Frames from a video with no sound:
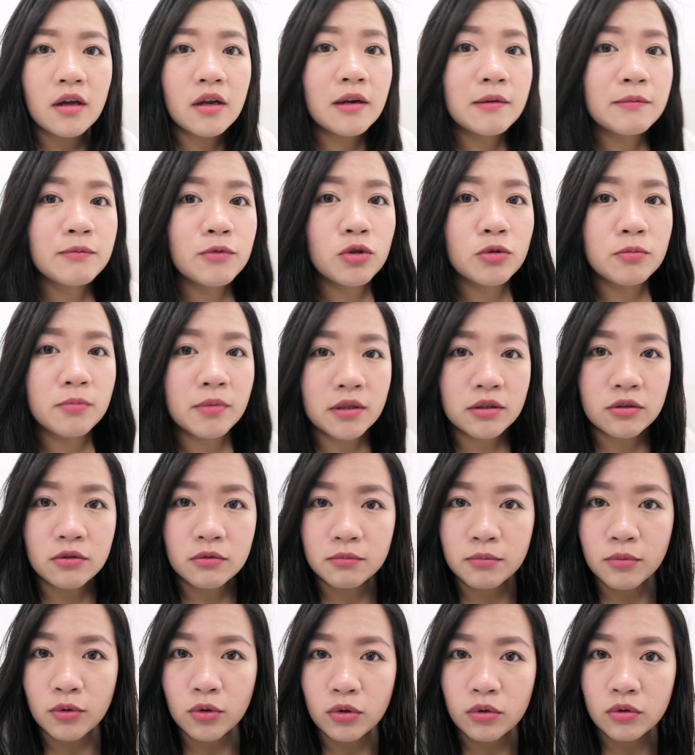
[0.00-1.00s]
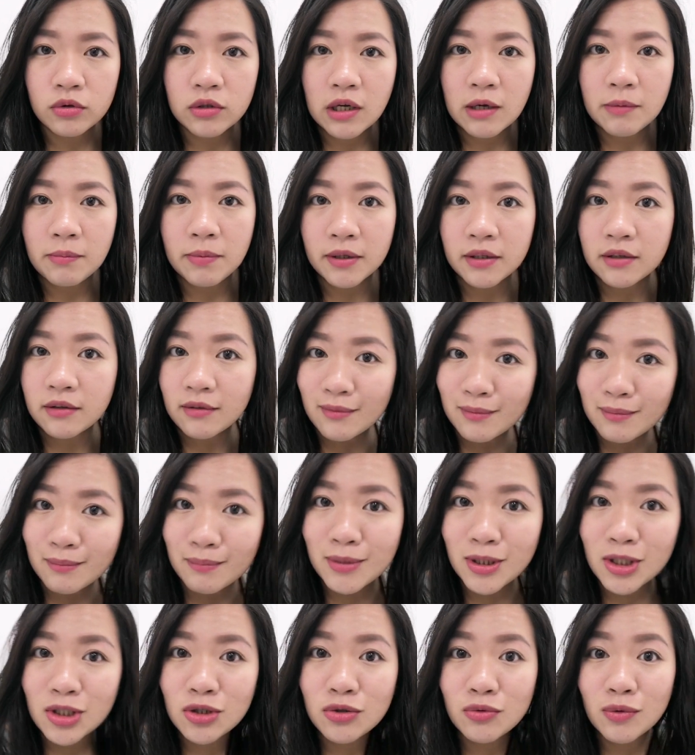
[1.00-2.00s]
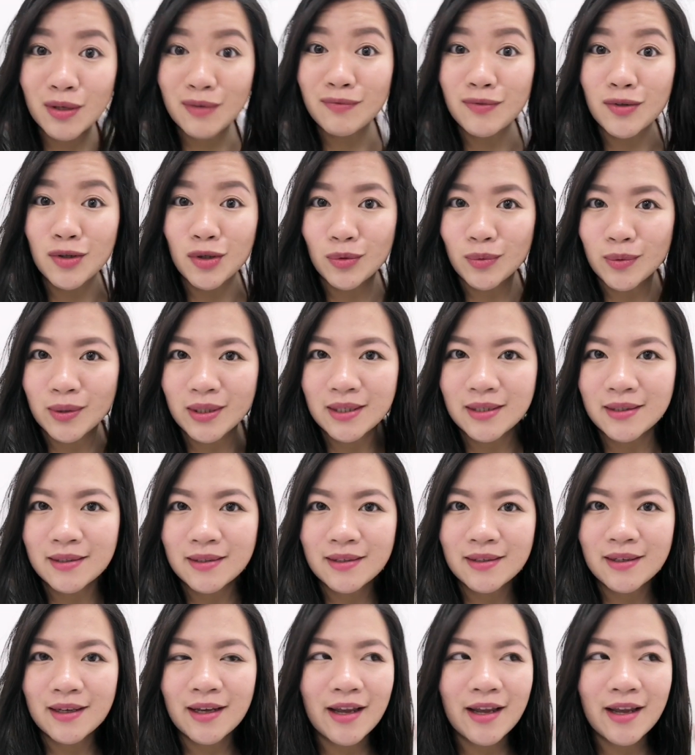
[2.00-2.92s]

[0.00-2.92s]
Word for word: Alam nyo ba, tumbo ko dapat beach wave to eh.